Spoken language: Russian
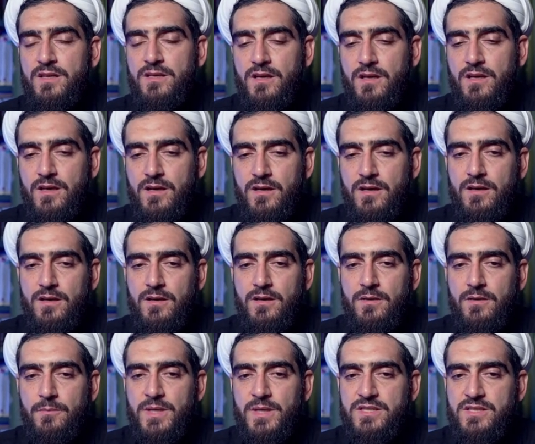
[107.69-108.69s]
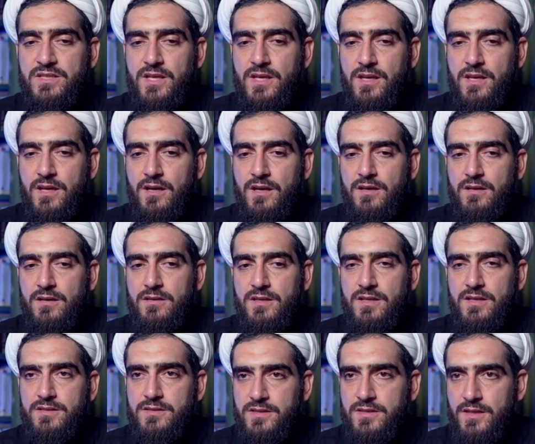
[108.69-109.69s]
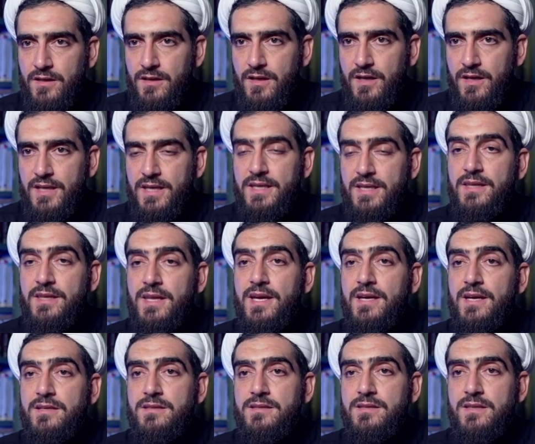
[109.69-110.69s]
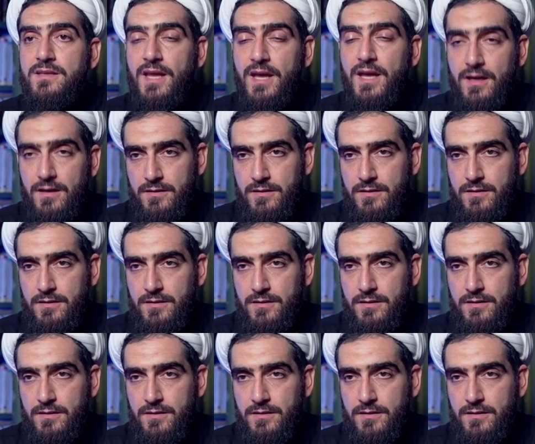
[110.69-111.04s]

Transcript: а, материя и тело инертна.